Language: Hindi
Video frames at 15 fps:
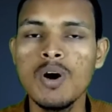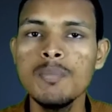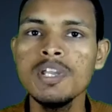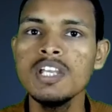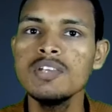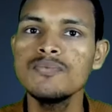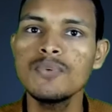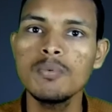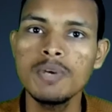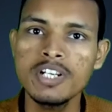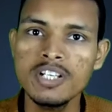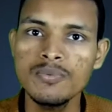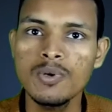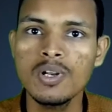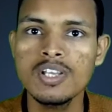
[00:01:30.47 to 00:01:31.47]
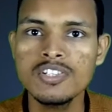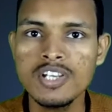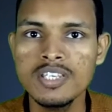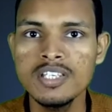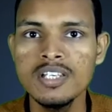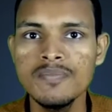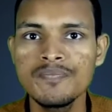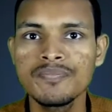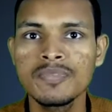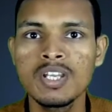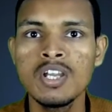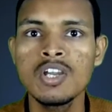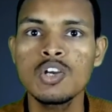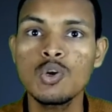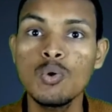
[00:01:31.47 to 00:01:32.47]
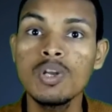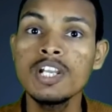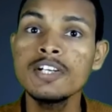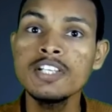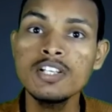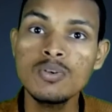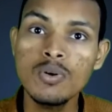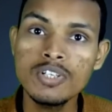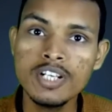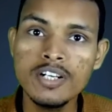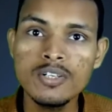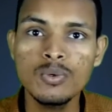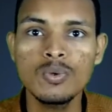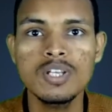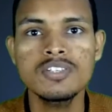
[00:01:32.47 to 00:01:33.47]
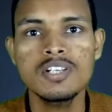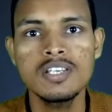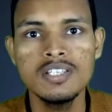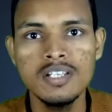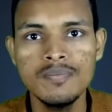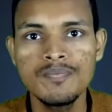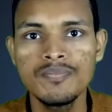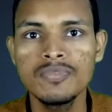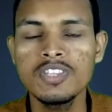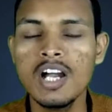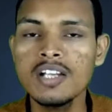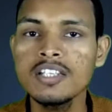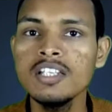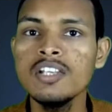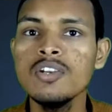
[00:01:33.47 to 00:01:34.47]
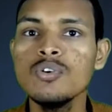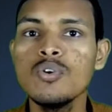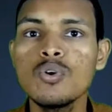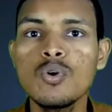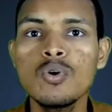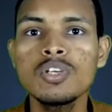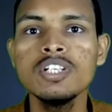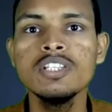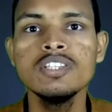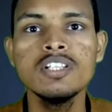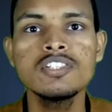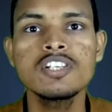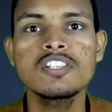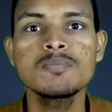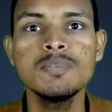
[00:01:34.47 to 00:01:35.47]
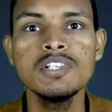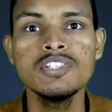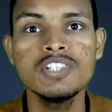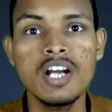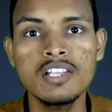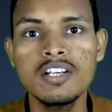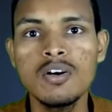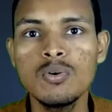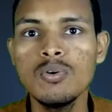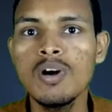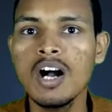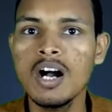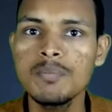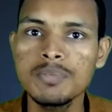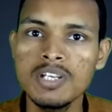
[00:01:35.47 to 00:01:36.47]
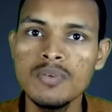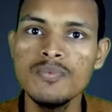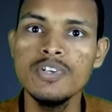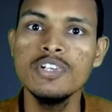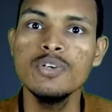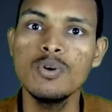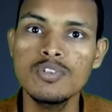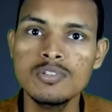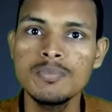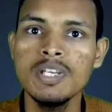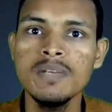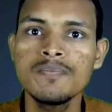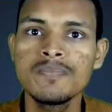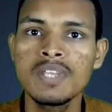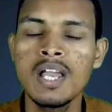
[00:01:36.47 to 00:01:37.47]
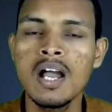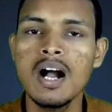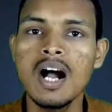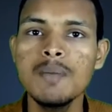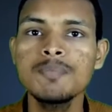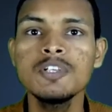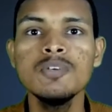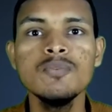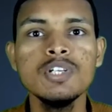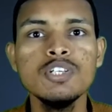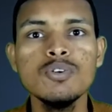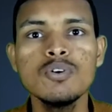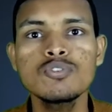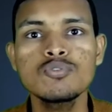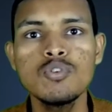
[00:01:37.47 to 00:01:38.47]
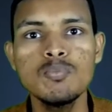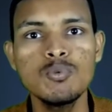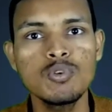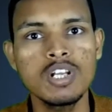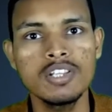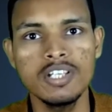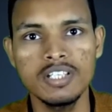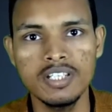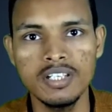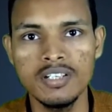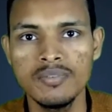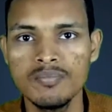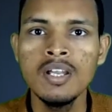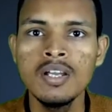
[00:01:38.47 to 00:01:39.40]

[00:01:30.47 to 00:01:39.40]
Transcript: वह भी इंफॉर्मेटिव होना चाहिए क्वालिटी कंटेंट होना चाहिए ताकि लोगों की दिलचस्पी ज़्यादा हो आपके वीडियोस में आपकी वीडियोस को पूरा देखें